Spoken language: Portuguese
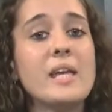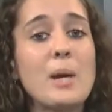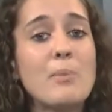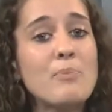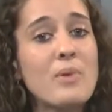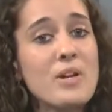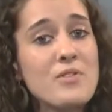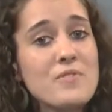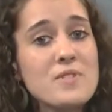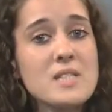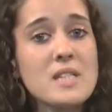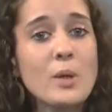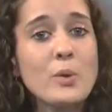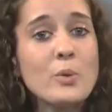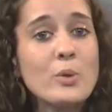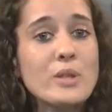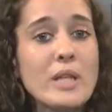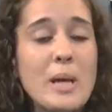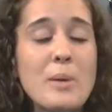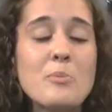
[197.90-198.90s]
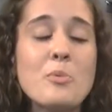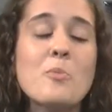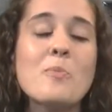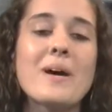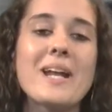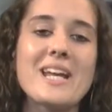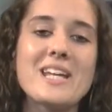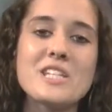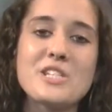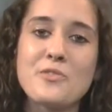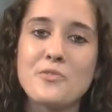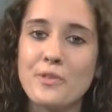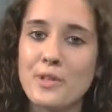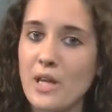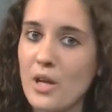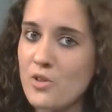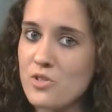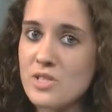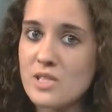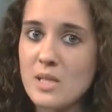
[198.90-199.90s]
a previsão do tempo para esse
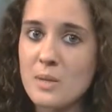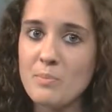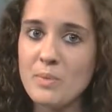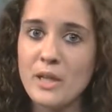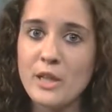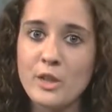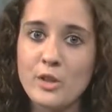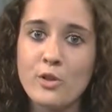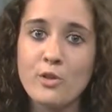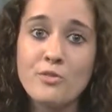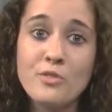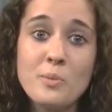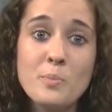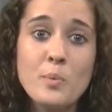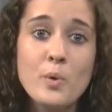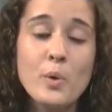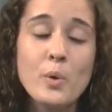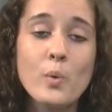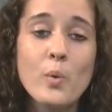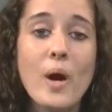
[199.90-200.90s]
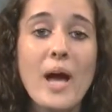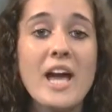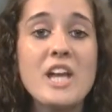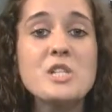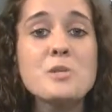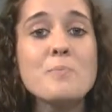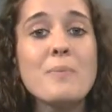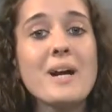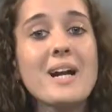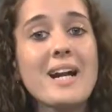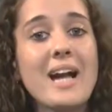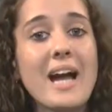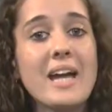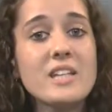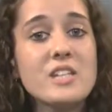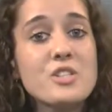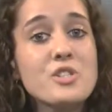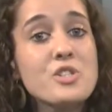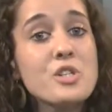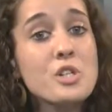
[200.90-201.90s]
final de semana em Novo Hamburgo é de
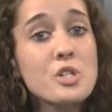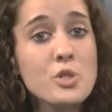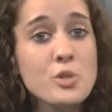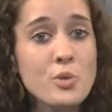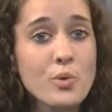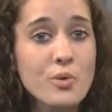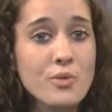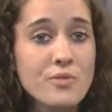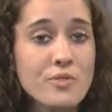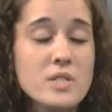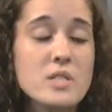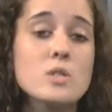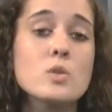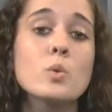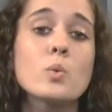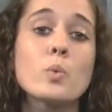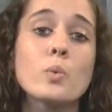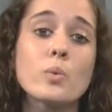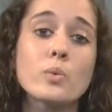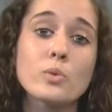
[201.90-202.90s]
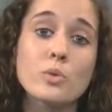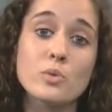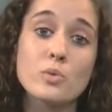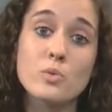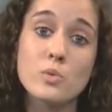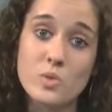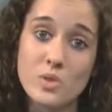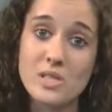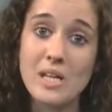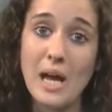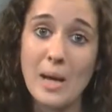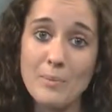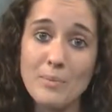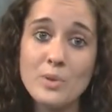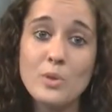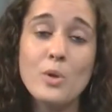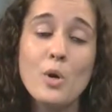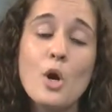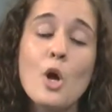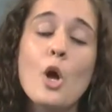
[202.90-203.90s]
pancadas de chuvas no, no sábado,